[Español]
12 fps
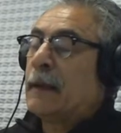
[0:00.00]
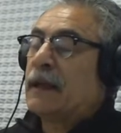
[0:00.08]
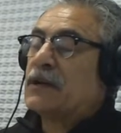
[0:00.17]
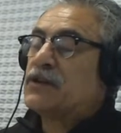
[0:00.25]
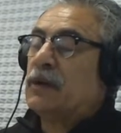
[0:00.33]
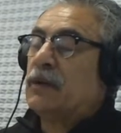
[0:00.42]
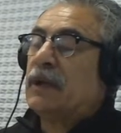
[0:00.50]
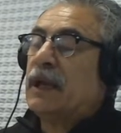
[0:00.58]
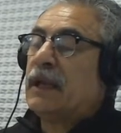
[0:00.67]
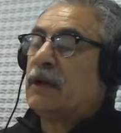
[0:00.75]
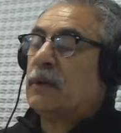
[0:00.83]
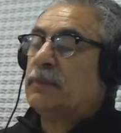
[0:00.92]
Cayó un
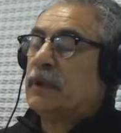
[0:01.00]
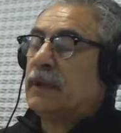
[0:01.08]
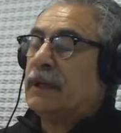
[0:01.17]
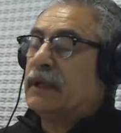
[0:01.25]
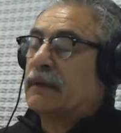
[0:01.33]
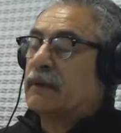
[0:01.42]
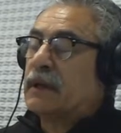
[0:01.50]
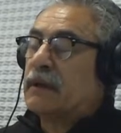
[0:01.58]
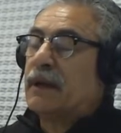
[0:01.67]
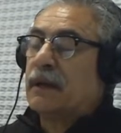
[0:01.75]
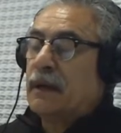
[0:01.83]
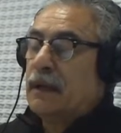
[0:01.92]
helicóptero en el
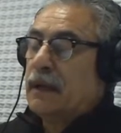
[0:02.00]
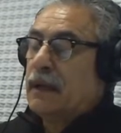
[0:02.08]
River